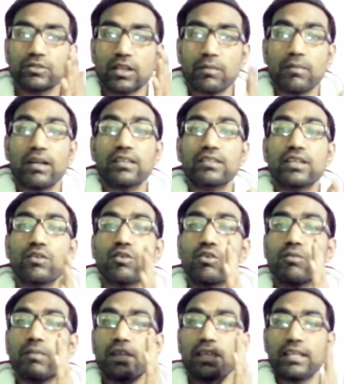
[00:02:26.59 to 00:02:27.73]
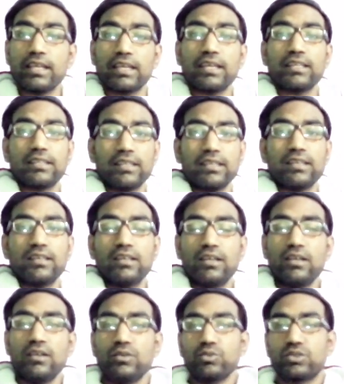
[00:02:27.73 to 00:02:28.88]
मुसलमान थी नौ महीने की थी
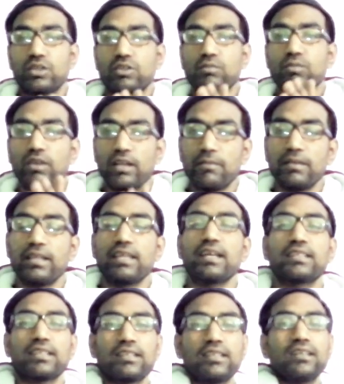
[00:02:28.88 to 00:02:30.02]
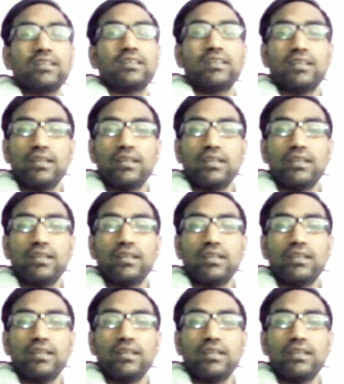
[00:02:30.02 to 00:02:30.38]
उसे तो बोलना भी नहीं आता था